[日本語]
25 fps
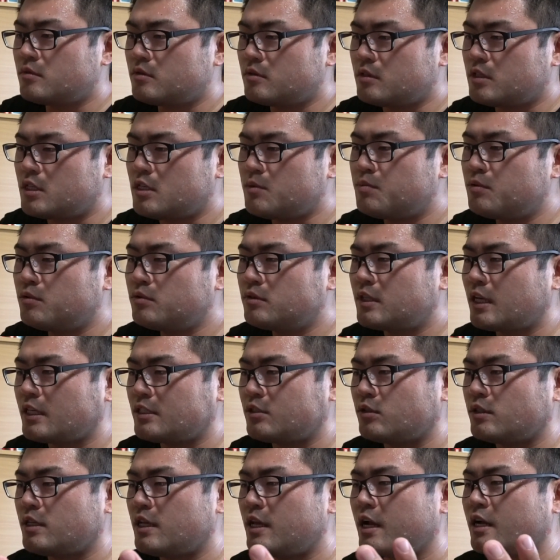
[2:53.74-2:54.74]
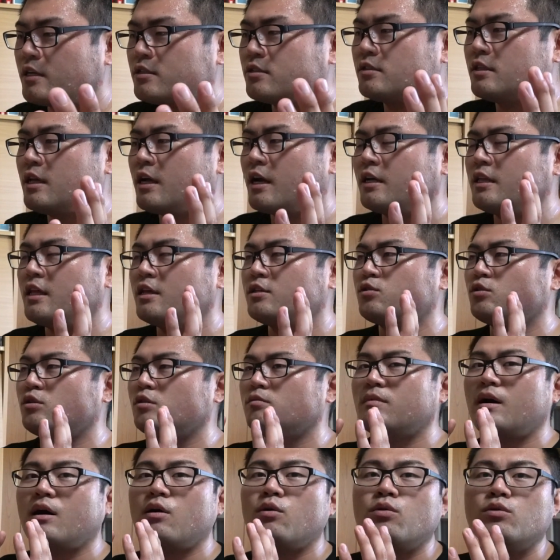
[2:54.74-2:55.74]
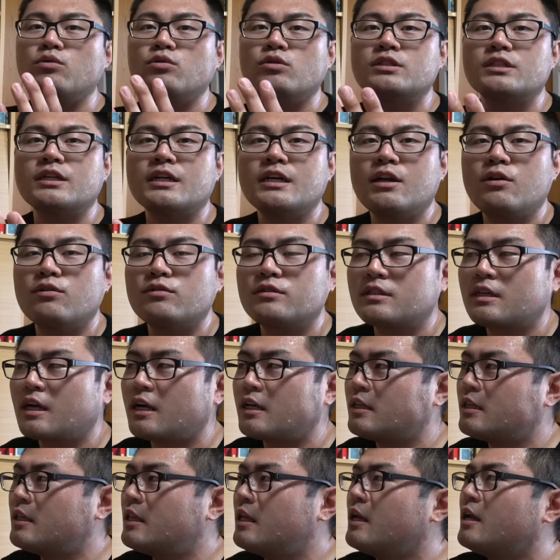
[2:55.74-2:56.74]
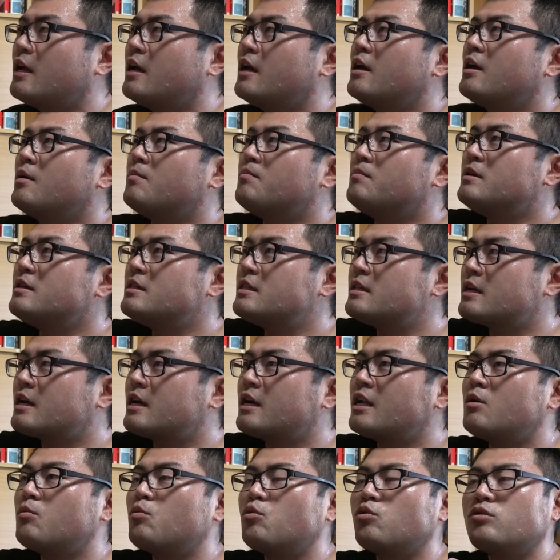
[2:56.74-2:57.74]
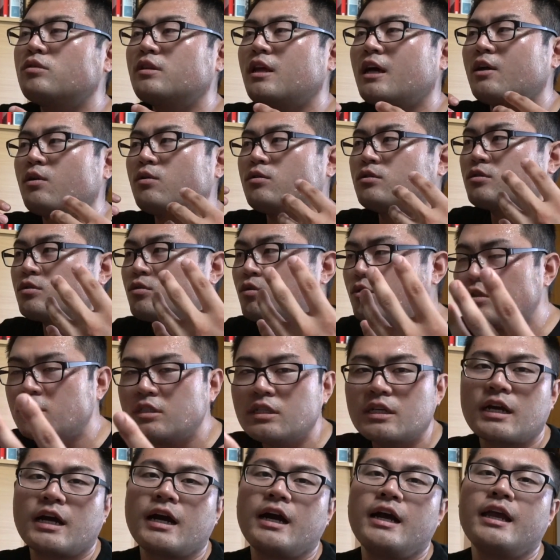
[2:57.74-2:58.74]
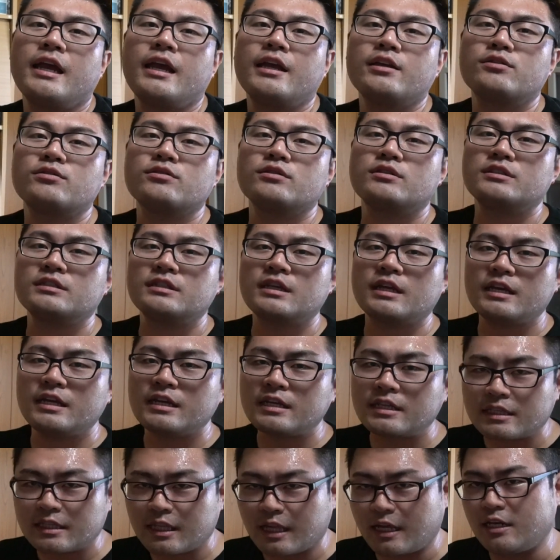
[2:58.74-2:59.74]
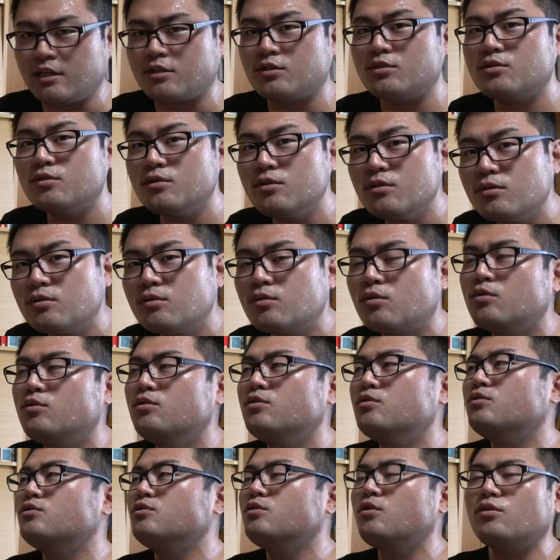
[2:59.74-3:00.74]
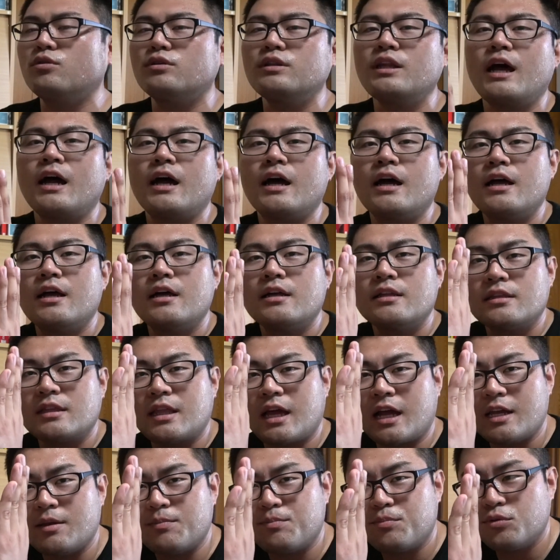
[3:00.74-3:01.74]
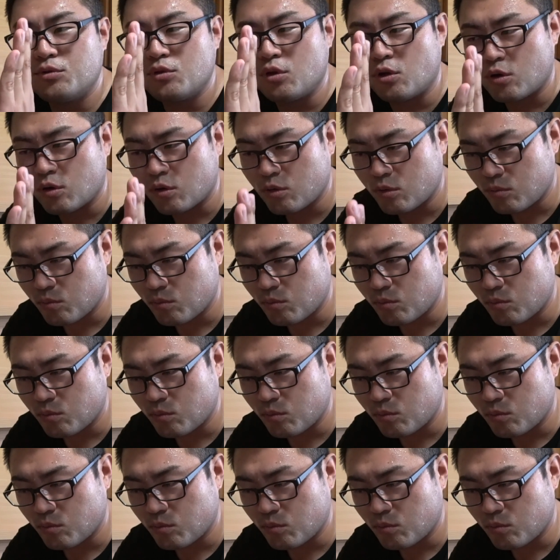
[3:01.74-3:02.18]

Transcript: 自分たちの生活の中でその魔法の力を使って身近な問題を少し解決していったりするというようなタイプの